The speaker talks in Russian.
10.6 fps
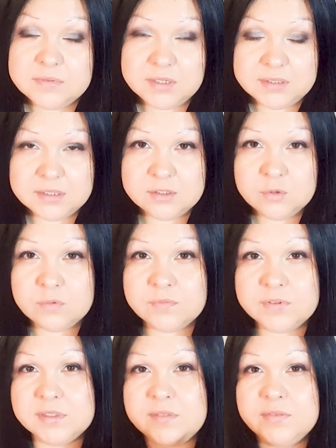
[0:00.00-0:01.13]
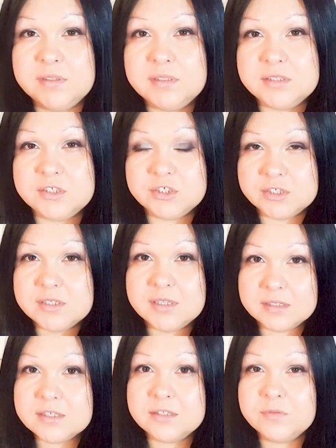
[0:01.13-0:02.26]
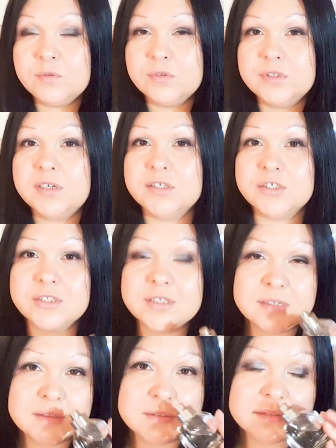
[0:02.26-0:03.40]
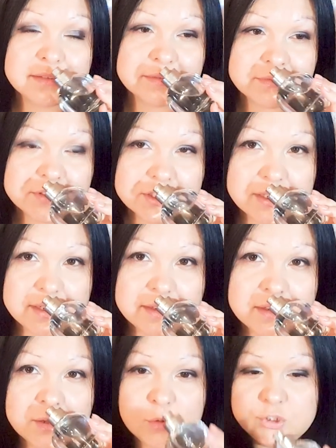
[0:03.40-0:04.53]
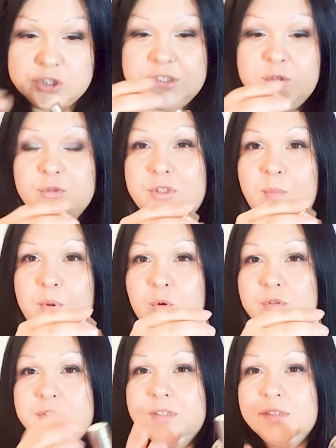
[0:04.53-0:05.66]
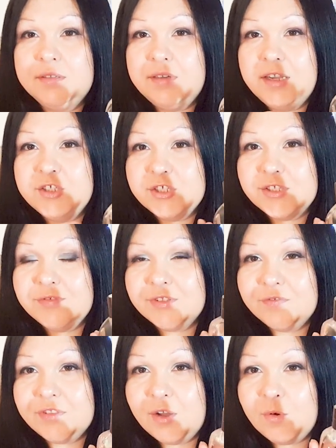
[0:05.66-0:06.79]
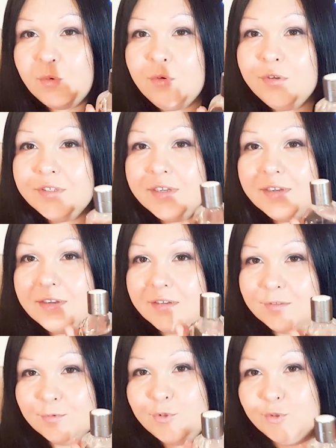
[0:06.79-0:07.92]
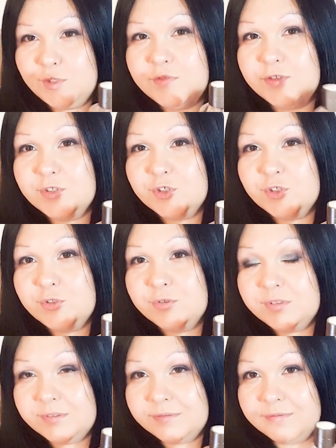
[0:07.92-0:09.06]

такие новые, 2016 года, кажется, они вышли. Очень такой добротный, качественный флакон Чувствуется, что это